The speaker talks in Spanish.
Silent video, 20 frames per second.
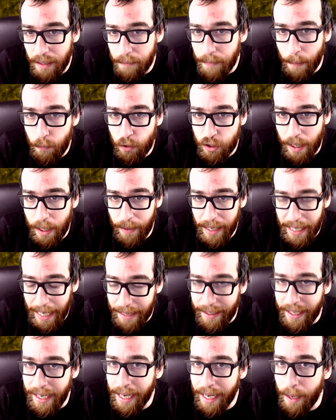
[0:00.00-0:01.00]
y vamos a ver
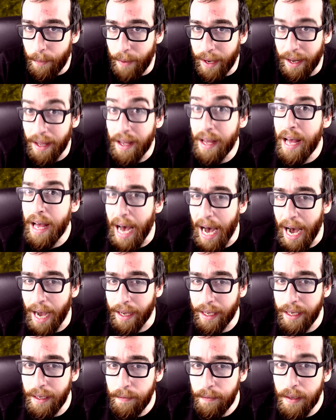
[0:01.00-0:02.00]
qué tienen que ver
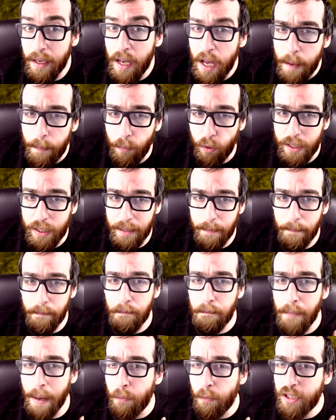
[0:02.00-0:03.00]
aquí pues
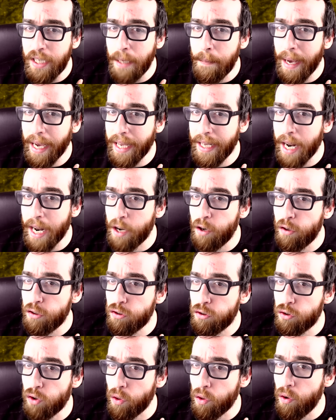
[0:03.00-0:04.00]
vamos a
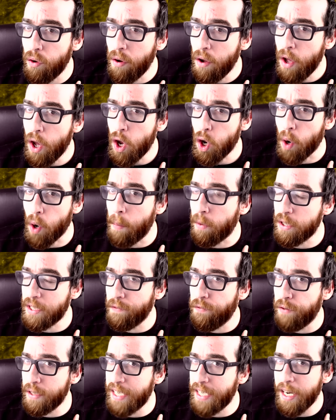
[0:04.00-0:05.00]
imaginarnos todo como
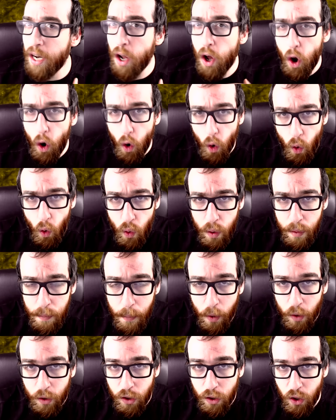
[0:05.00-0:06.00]
si fuesen un
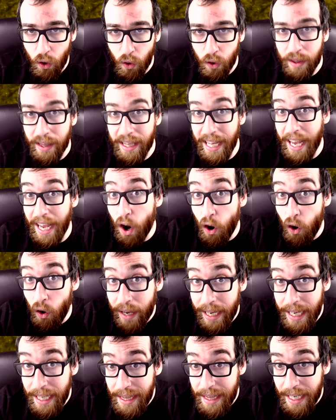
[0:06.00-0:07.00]
montón de
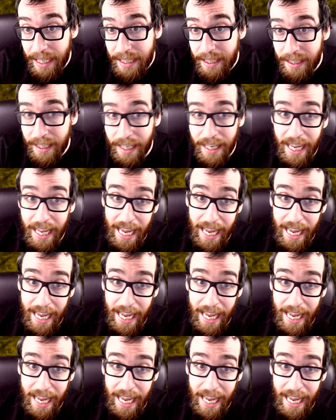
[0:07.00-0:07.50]
hojitas